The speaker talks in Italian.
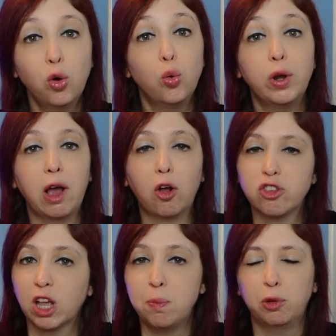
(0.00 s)
l'unica
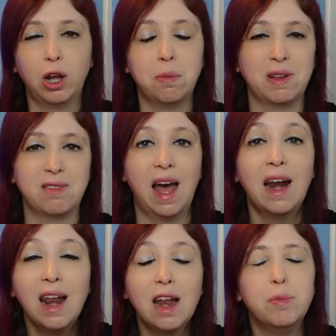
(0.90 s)
cosa che potrei
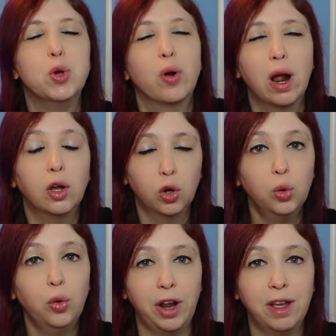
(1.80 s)
prestarle è il mio
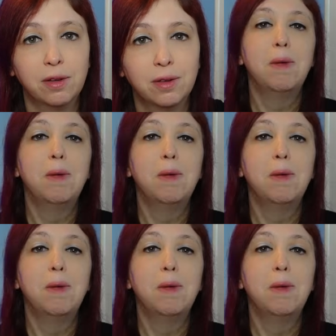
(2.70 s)
rancore.